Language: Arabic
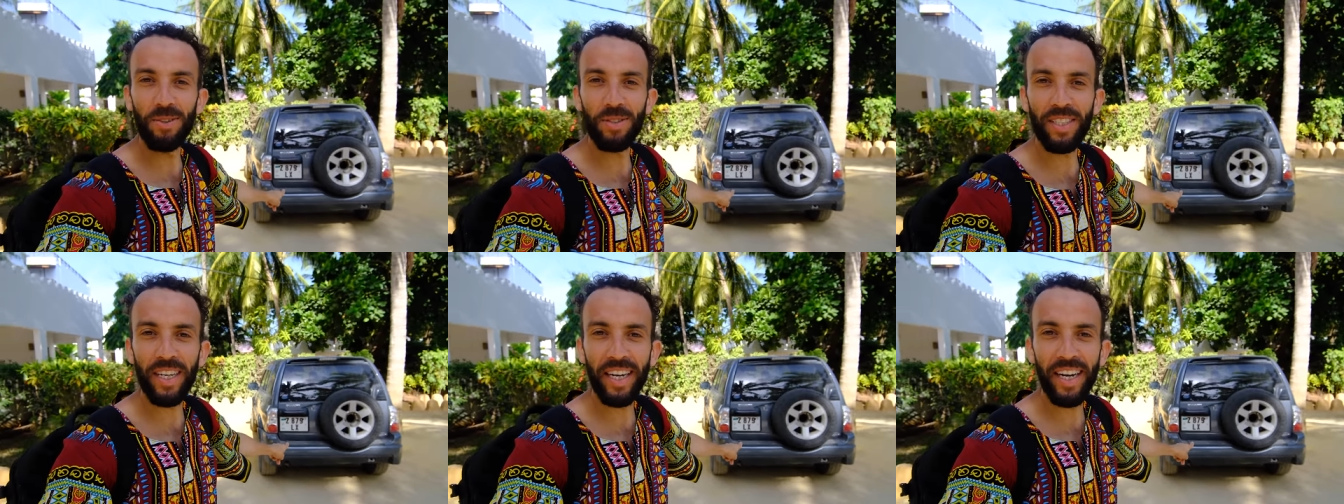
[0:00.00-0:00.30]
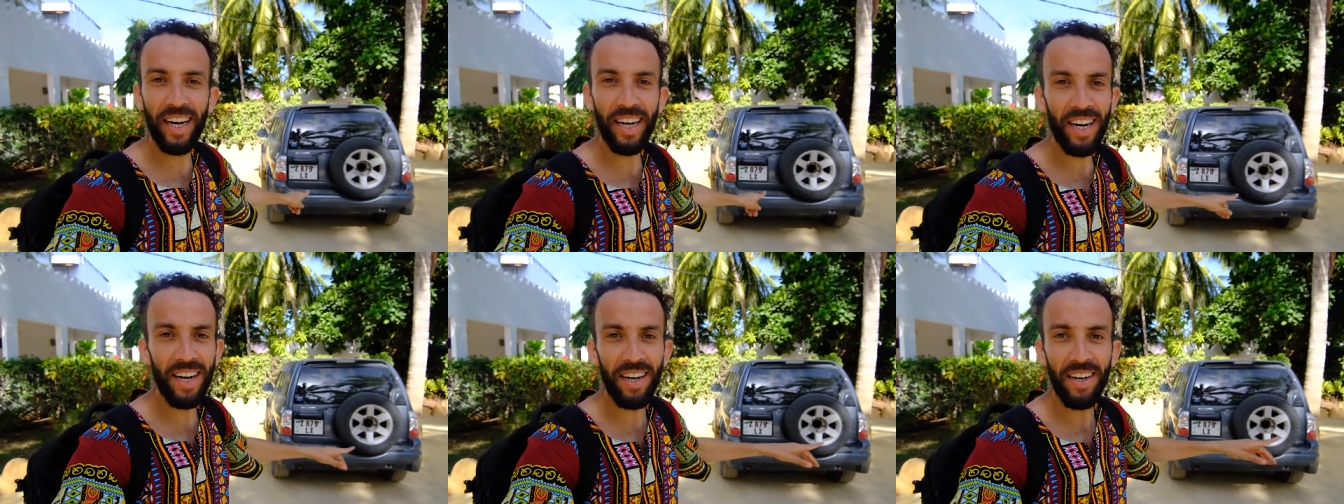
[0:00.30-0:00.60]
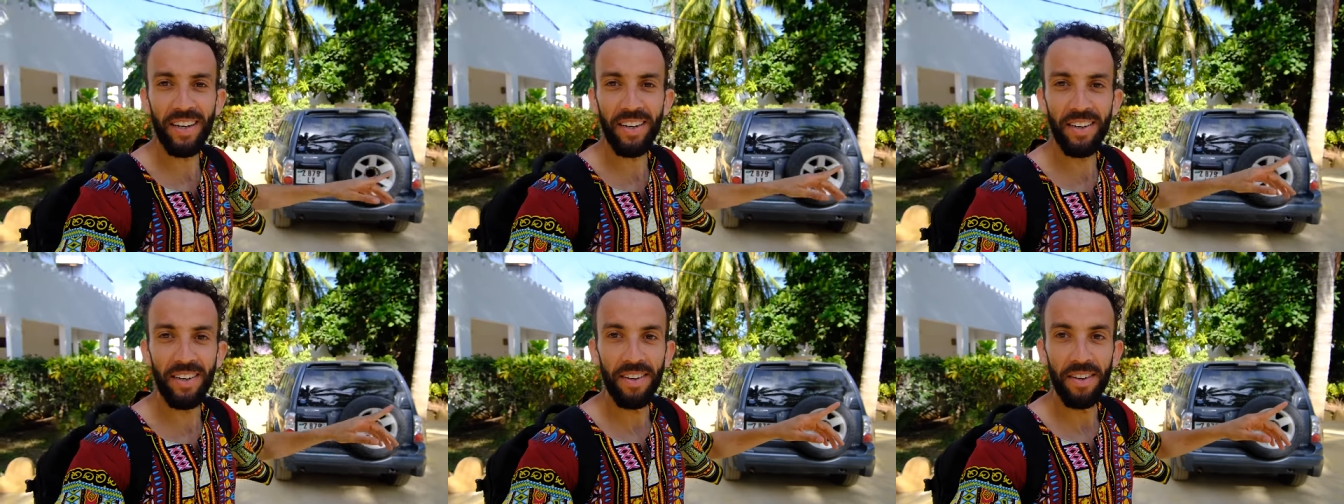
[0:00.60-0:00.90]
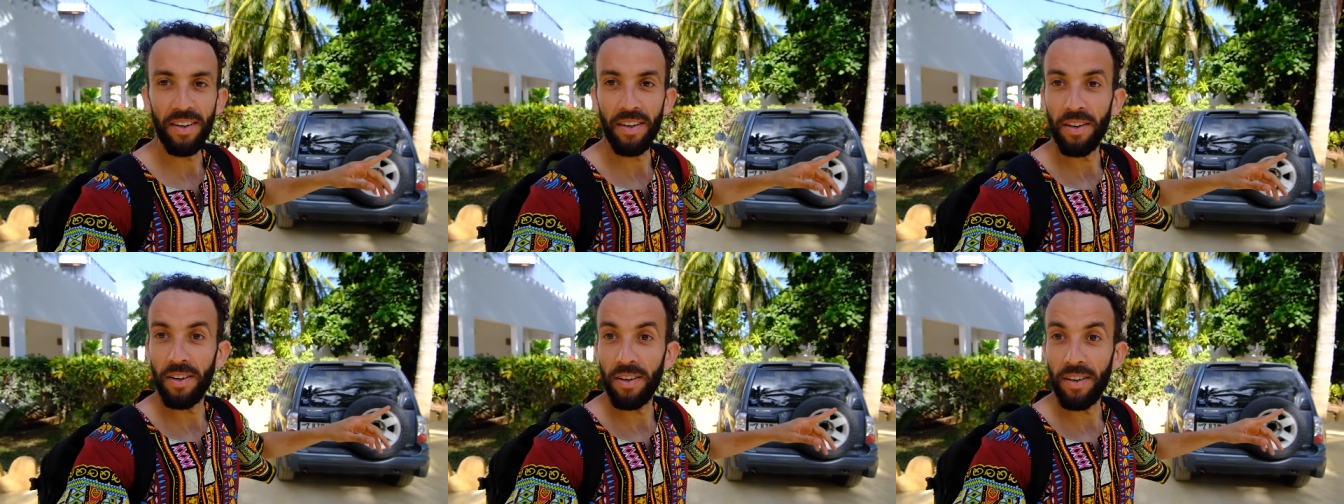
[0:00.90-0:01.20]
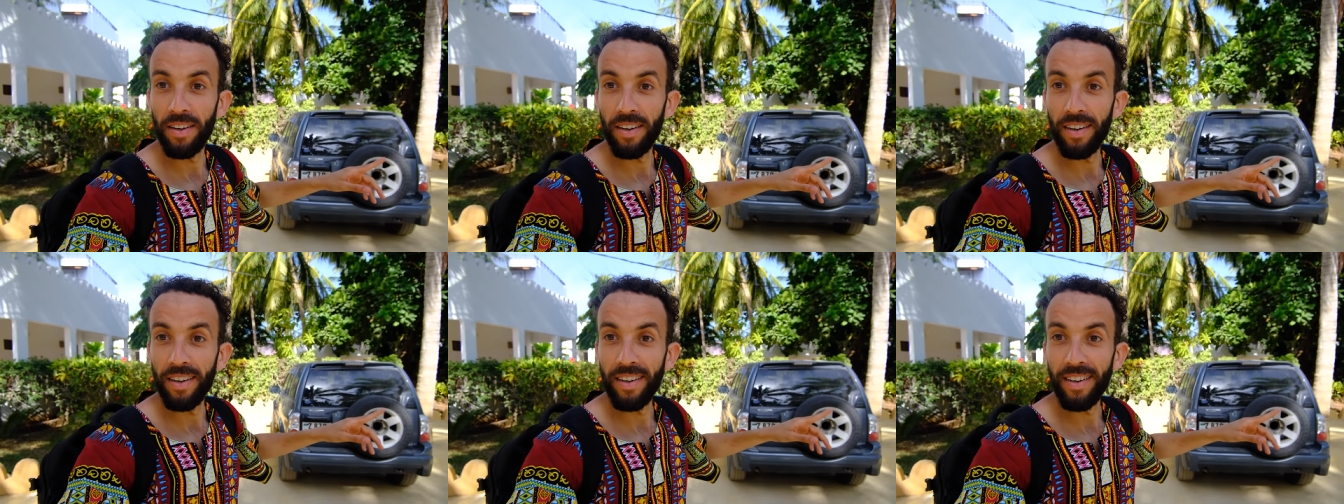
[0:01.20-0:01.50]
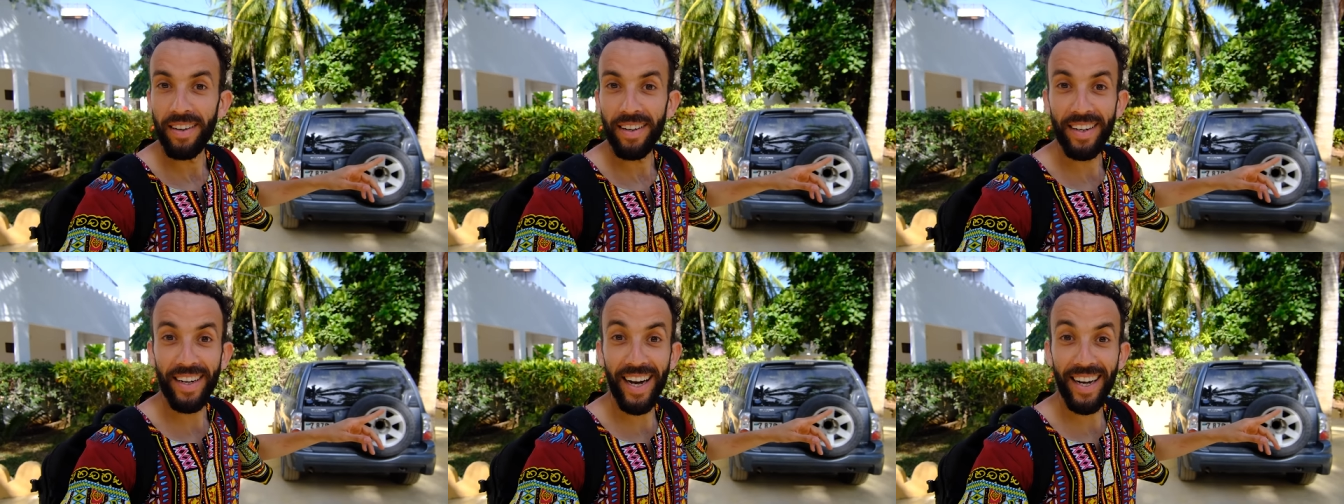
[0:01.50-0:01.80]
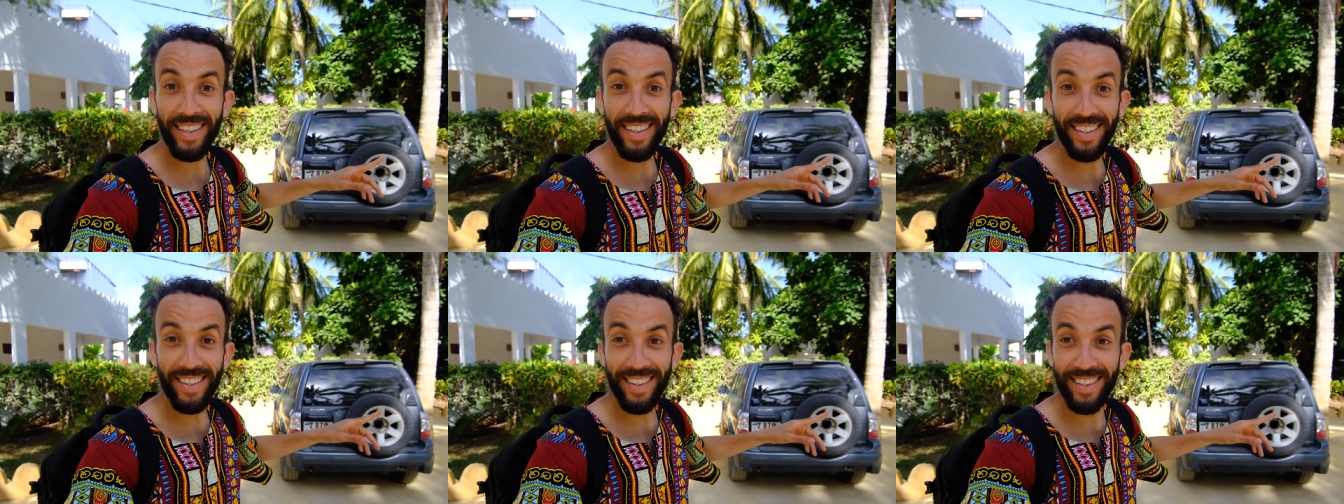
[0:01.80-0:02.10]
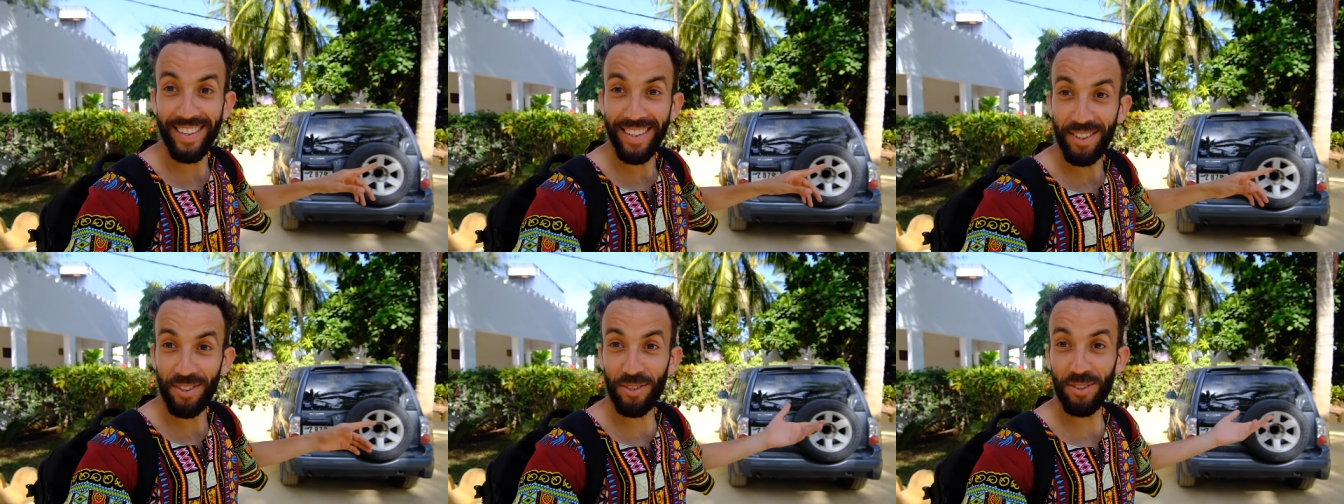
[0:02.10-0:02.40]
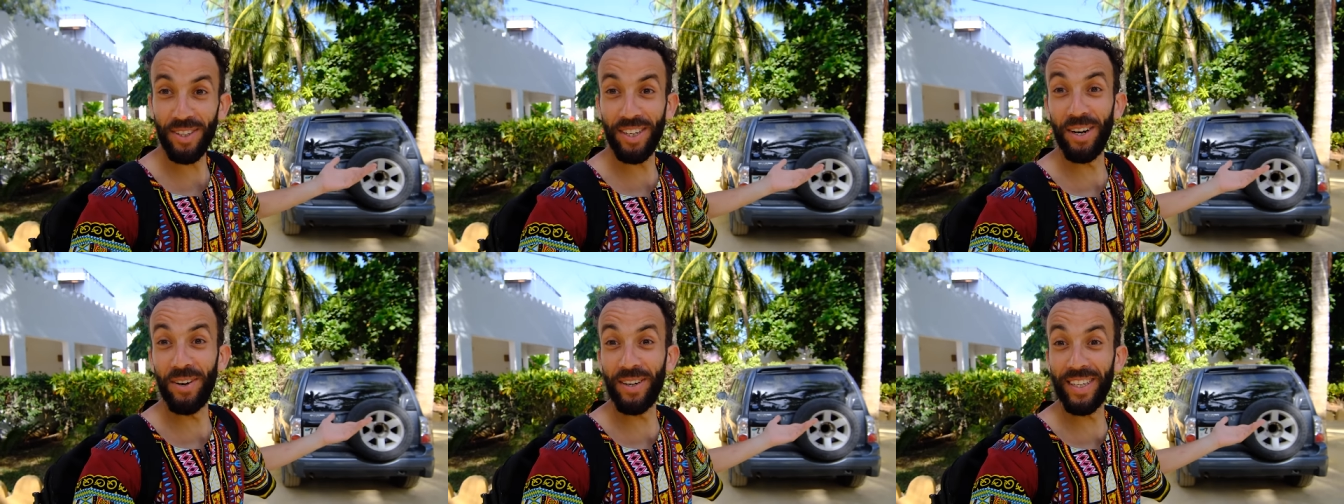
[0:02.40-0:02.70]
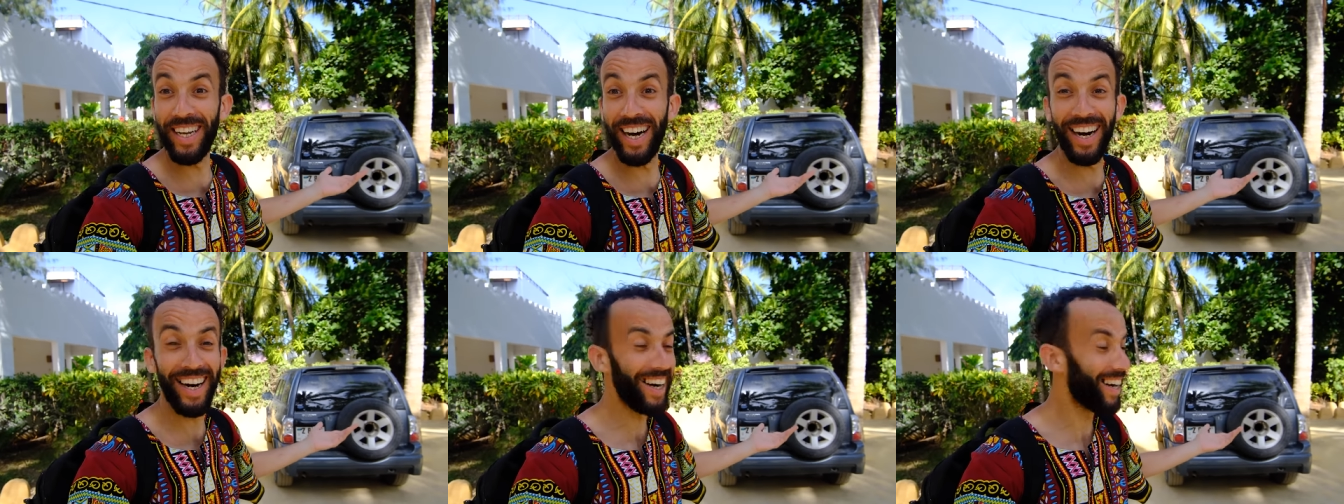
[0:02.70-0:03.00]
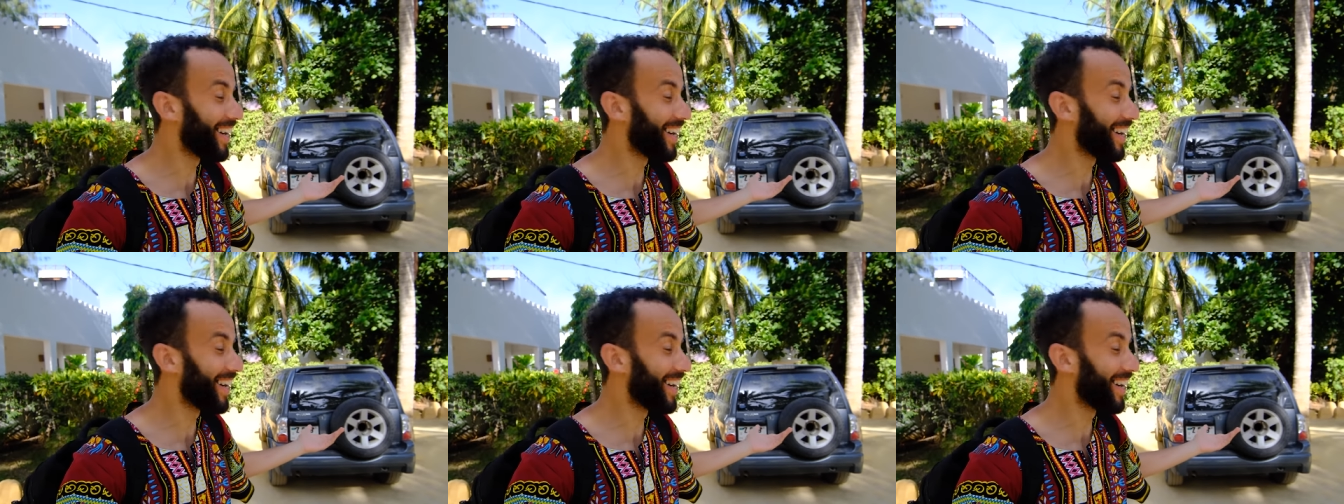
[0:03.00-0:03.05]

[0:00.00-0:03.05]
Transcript: السياره ناضت شكون هو بولي